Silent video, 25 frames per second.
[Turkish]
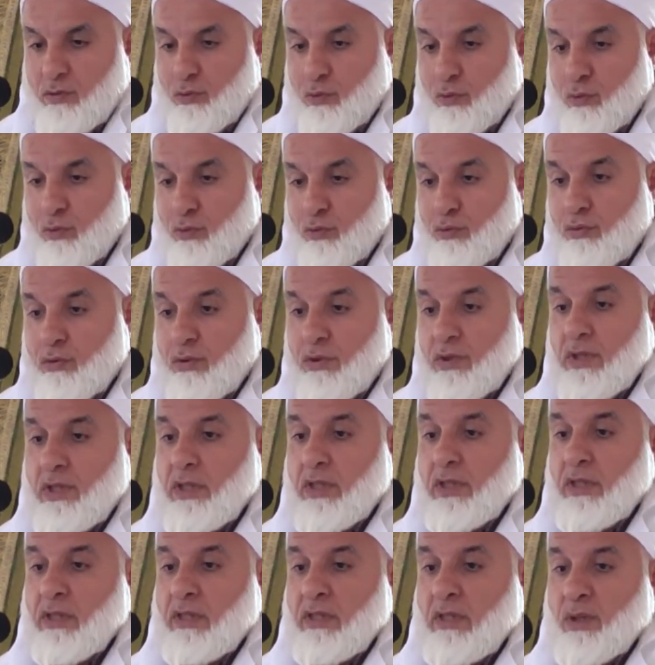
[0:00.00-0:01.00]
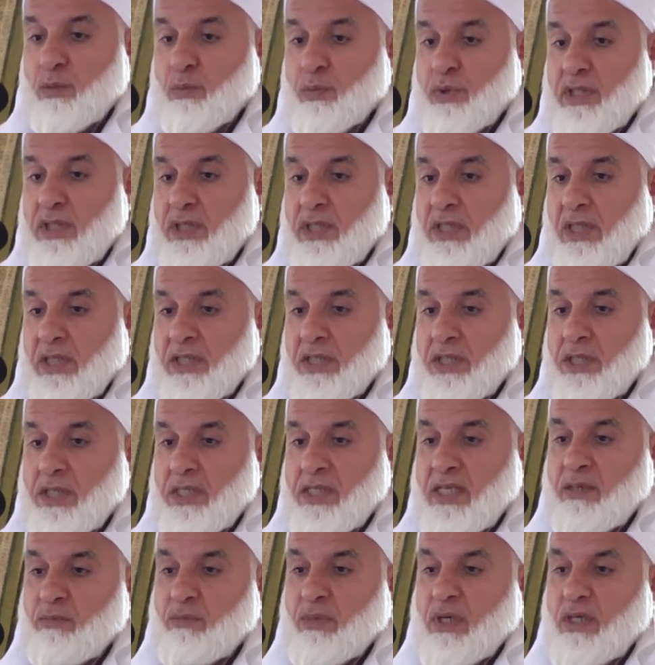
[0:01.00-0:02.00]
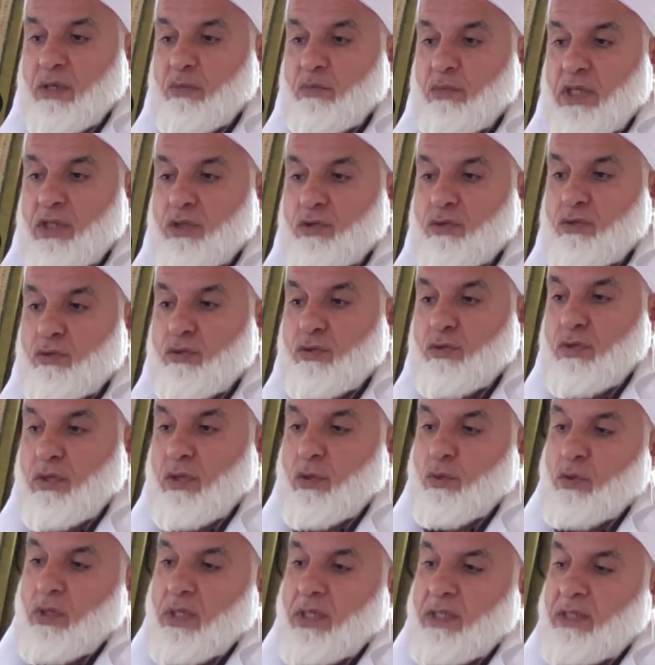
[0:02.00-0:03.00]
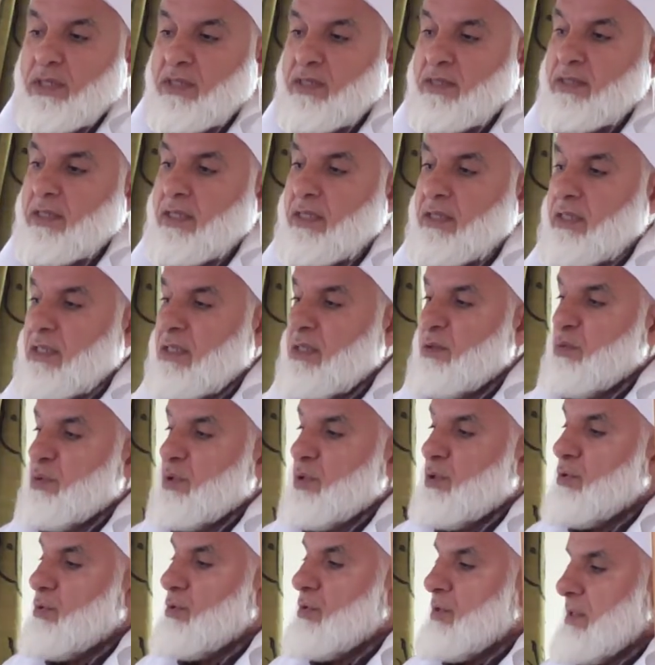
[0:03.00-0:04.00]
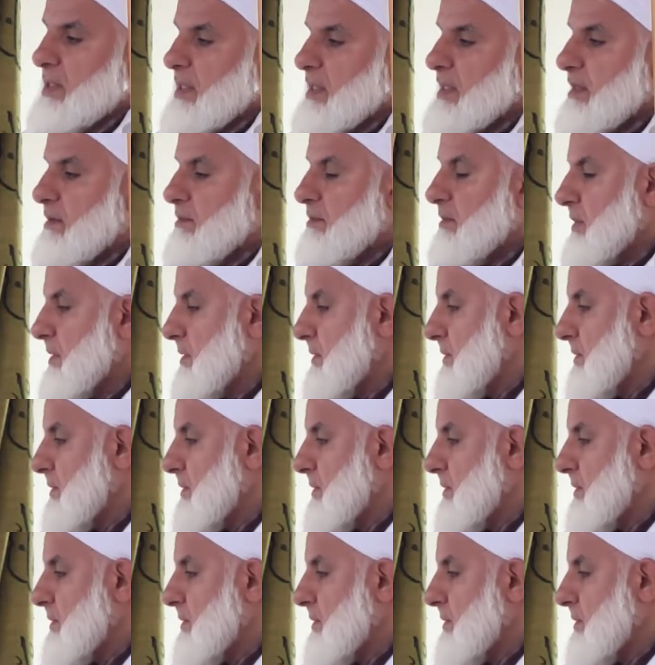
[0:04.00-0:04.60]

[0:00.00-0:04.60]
on yıl bir yaşlıya bakmak zorunda olan insanlar biliyoruz değil mi?